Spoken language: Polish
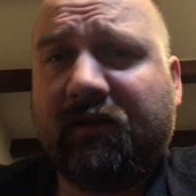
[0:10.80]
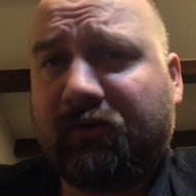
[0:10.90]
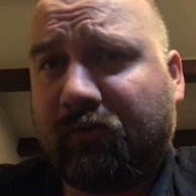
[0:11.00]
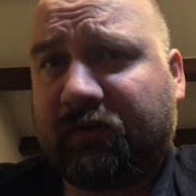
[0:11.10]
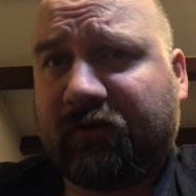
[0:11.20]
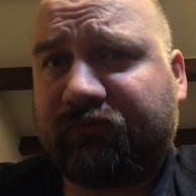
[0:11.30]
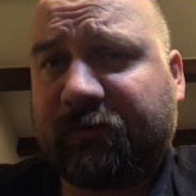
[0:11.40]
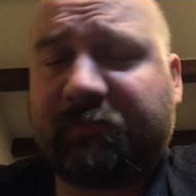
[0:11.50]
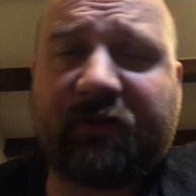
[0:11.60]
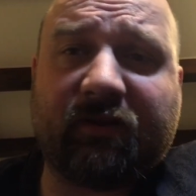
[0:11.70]
Krótki,
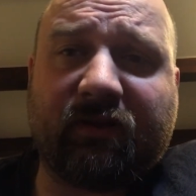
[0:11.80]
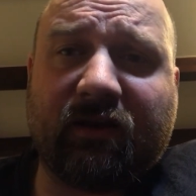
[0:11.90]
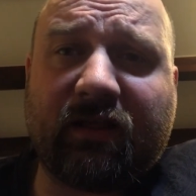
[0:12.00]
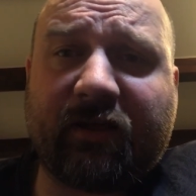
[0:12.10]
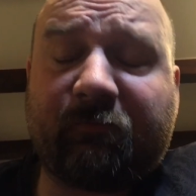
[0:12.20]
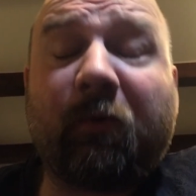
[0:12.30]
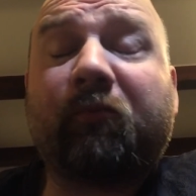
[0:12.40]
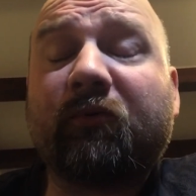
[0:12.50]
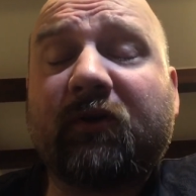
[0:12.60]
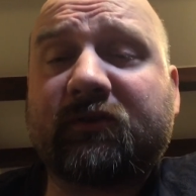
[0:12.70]
szybki live po
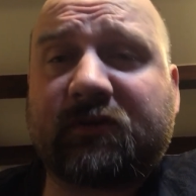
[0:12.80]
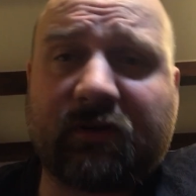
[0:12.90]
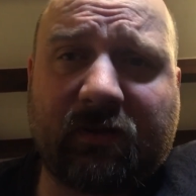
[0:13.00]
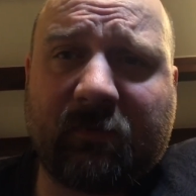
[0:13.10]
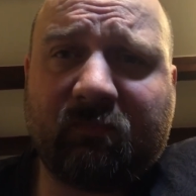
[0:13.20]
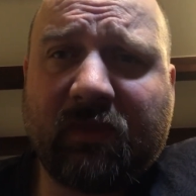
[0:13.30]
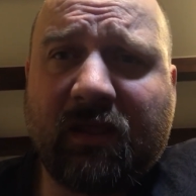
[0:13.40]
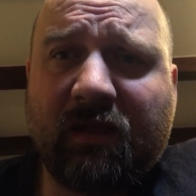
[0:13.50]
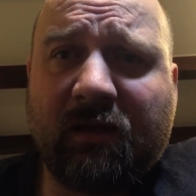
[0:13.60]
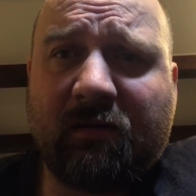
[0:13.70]
północy.
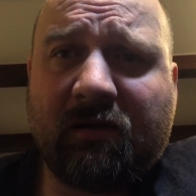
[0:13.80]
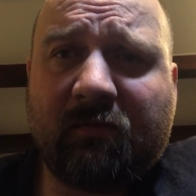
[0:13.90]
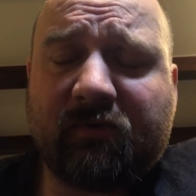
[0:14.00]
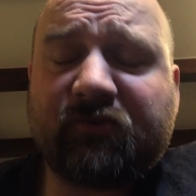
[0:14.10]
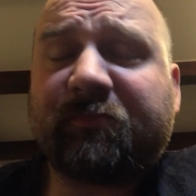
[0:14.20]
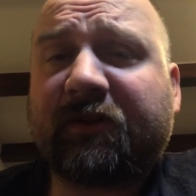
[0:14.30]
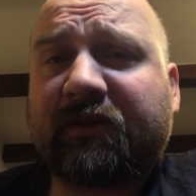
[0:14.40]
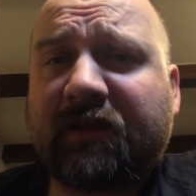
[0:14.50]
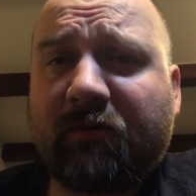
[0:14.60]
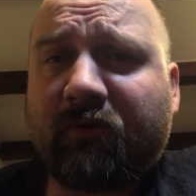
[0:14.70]
Po coś mnie
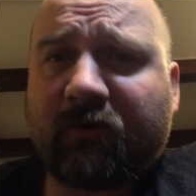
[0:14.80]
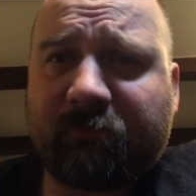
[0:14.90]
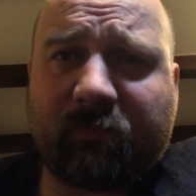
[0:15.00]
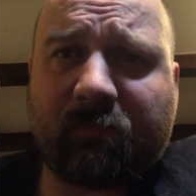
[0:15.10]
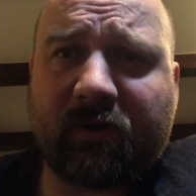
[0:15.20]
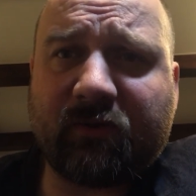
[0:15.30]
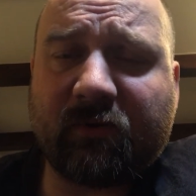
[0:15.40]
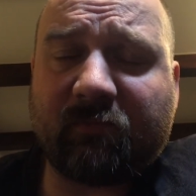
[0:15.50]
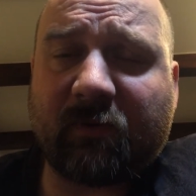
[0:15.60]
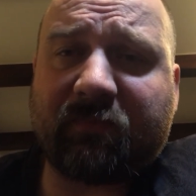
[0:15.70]
tknęło i
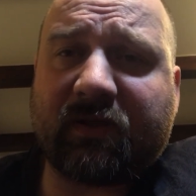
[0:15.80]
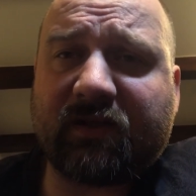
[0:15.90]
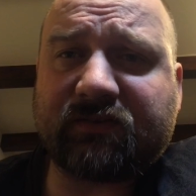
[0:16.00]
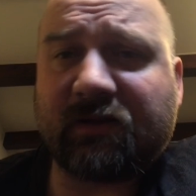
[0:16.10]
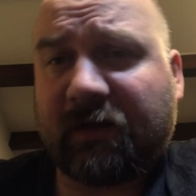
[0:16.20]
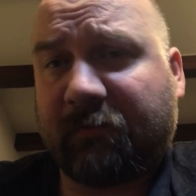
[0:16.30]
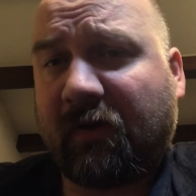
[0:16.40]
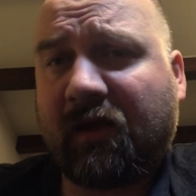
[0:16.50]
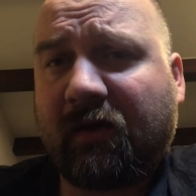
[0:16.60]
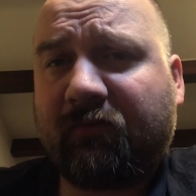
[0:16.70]
odpaliłem aplikację Lime
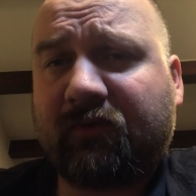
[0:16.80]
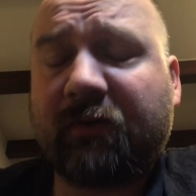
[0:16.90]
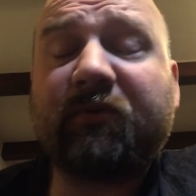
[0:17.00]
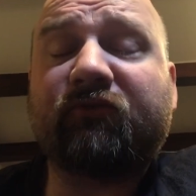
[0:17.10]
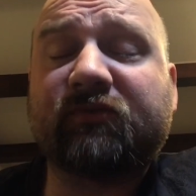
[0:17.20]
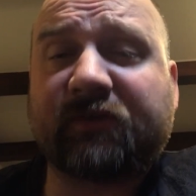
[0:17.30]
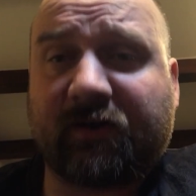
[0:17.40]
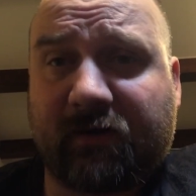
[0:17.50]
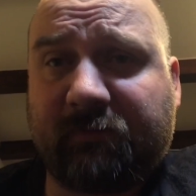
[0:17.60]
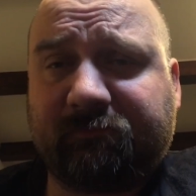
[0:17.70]
w trybie
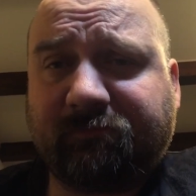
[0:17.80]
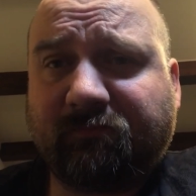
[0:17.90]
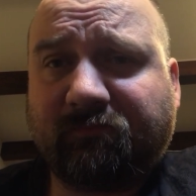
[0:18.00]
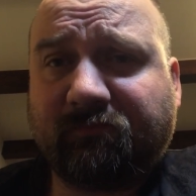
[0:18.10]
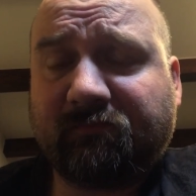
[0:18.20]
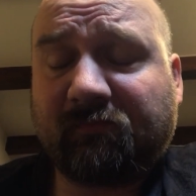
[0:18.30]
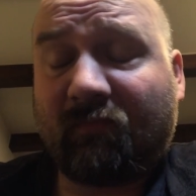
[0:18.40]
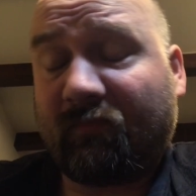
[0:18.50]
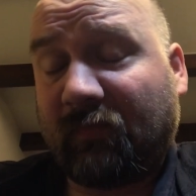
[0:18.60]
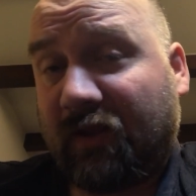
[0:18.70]
juicera
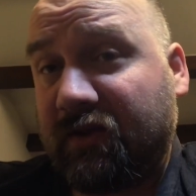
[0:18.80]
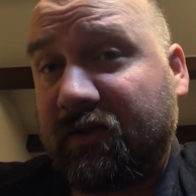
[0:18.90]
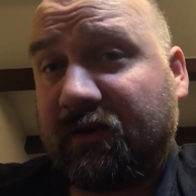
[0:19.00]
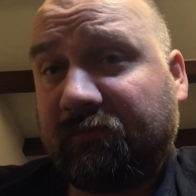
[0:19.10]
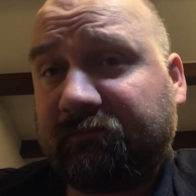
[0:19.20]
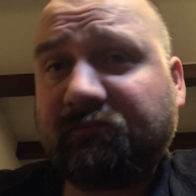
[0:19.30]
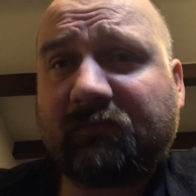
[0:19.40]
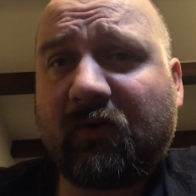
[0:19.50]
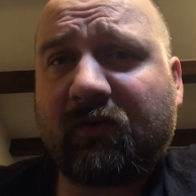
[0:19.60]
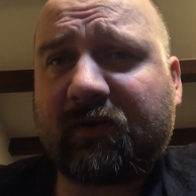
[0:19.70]
i
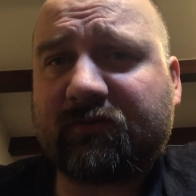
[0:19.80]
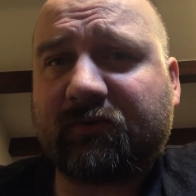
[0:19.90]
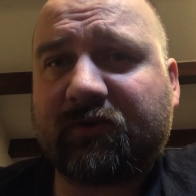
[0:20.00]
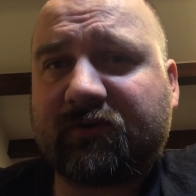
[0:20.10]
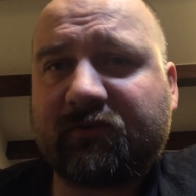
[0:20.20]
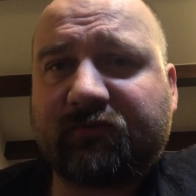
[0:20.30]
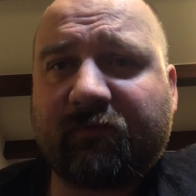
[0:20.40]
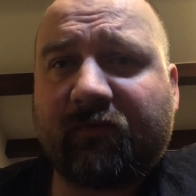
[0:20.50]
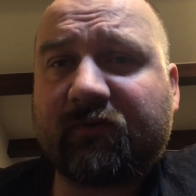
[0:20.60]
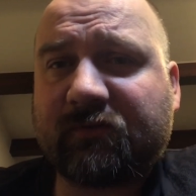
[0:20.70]
okazuje się, że
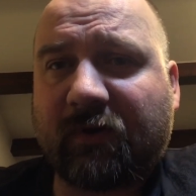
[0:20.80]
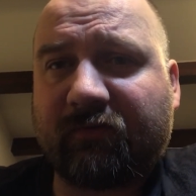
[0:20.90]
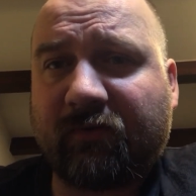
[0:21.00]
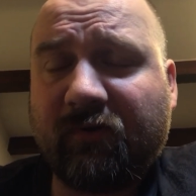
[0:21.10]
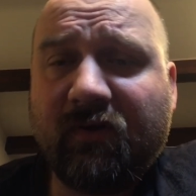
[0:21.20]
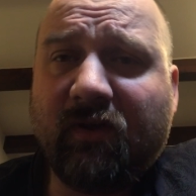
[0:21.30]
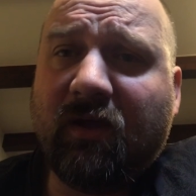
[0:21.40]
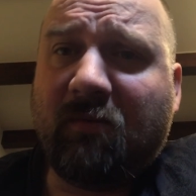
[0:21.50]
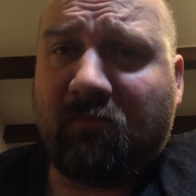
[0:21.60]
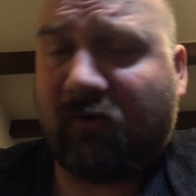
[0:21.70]
we Wrocławiu
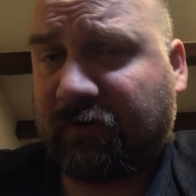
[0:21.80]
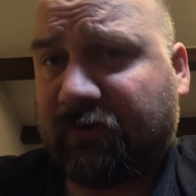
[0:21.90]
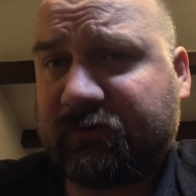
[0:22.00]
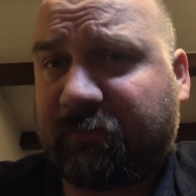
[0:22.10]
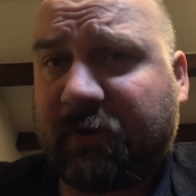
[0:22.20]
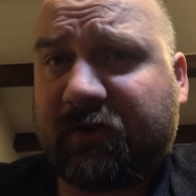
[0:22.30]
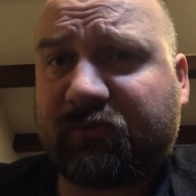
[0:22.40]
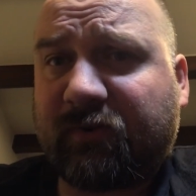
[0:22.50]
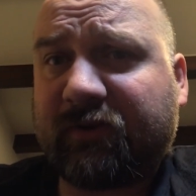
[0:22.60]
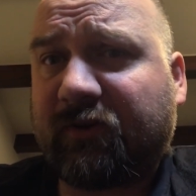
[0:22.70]
można już zbierać
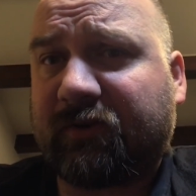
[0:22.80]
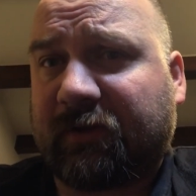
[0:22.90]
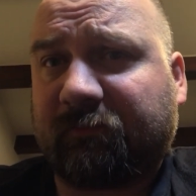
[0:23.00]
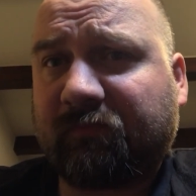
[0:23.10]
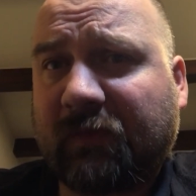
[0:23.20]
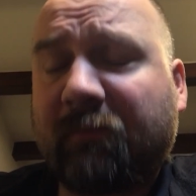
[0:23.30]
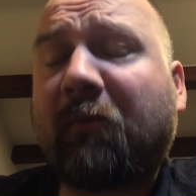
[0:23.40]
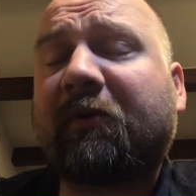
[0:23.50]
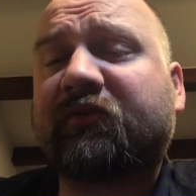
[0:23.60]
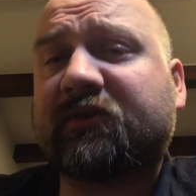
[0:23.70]
hulajnogi.
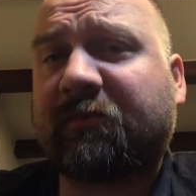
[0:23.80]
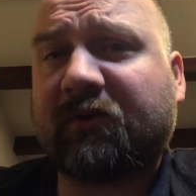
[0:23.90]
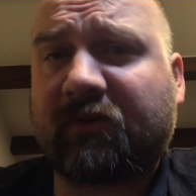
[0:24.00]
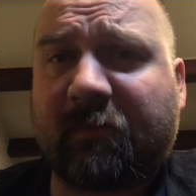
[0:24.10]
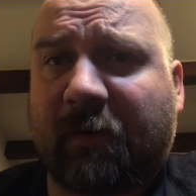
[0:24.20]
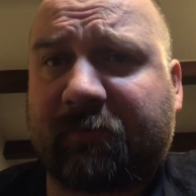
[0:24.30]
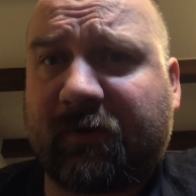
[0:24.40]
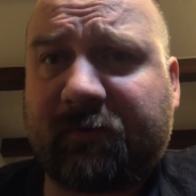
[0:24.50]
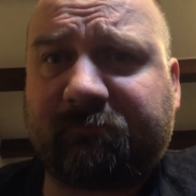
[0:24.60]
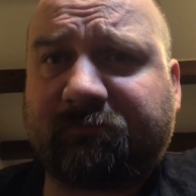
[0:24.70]
Popatrzcie sobie tylko na
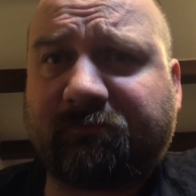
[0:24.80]
mapkę.